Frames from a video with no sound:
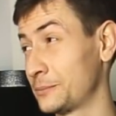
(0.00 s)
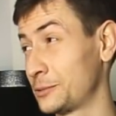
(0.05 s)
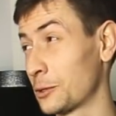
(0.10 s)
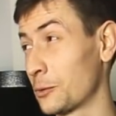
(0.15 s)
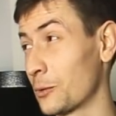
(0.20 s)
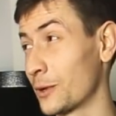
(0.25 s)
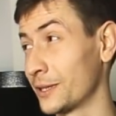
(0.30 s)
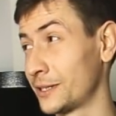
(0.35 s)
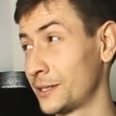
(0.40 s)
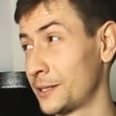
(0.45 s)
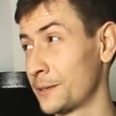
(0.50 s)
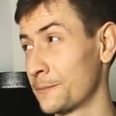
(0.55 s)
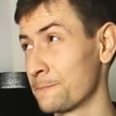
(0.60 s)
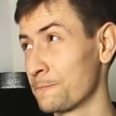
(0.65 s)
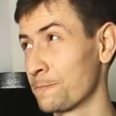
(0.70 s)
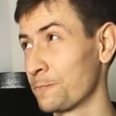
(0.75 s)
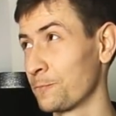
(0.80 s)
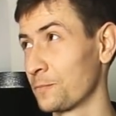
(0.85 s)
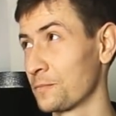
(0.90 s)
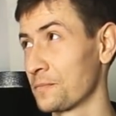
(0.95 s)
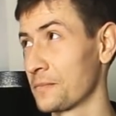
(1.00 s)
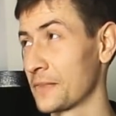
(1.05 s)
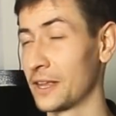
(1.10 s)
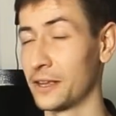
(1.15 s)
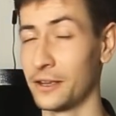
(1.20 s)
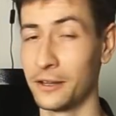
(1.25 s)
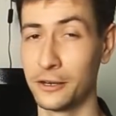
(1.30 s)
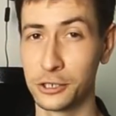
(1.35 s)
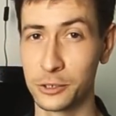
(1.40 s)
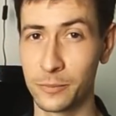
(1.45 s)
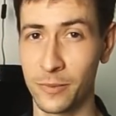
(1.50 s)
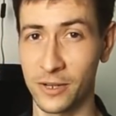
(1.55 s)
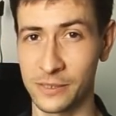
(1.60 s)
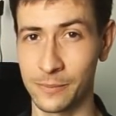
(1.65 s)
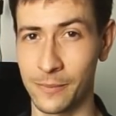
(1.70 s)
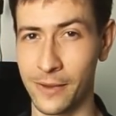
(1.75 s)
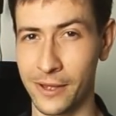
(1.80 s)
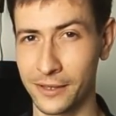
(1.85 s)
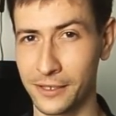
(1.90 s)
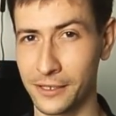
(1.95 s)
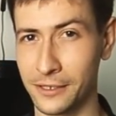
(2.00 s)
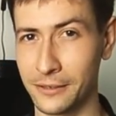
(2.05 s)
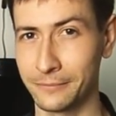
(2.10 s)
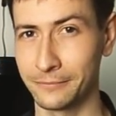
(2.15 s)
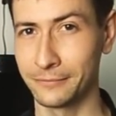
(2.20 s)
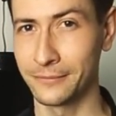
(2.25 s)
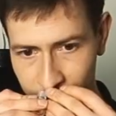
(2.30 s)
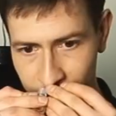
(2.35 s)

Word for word: przykład ryż basmati.